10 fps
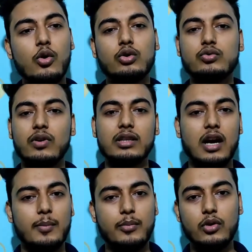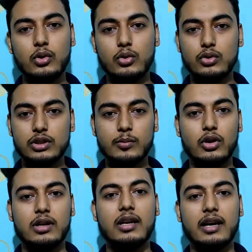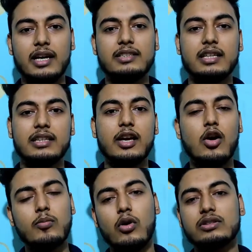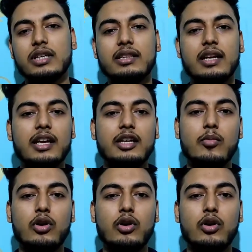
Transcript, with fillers: उस वक्त आपको ग्लूकोज की बोतल लगाई जाती है और बहुत सारी तरह की ये